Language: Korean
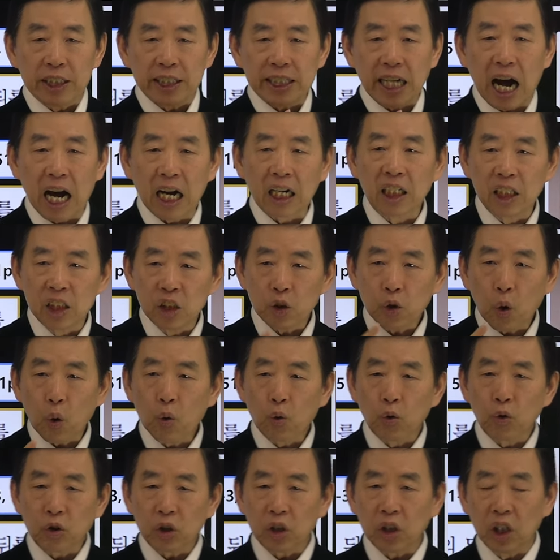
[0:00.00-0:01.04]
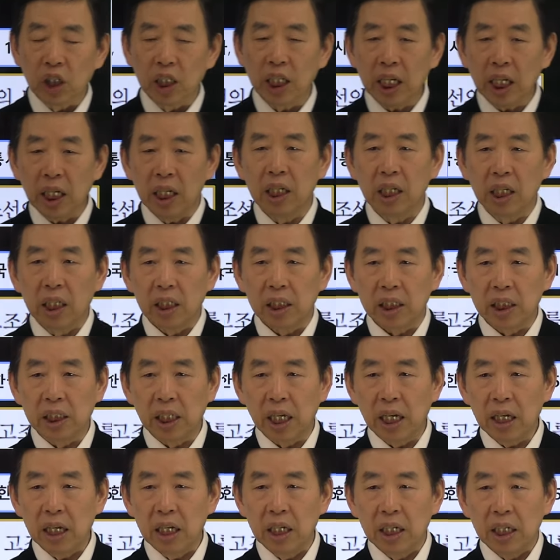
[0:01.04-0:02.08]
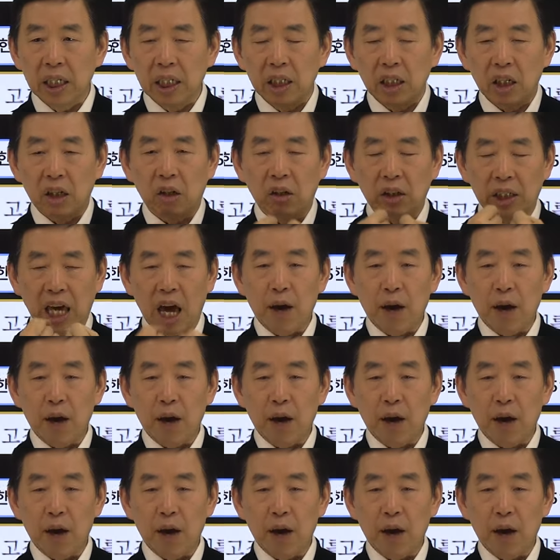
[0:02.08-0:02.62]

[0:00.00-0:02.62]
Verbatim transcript: 작은 소국들이 이제 어,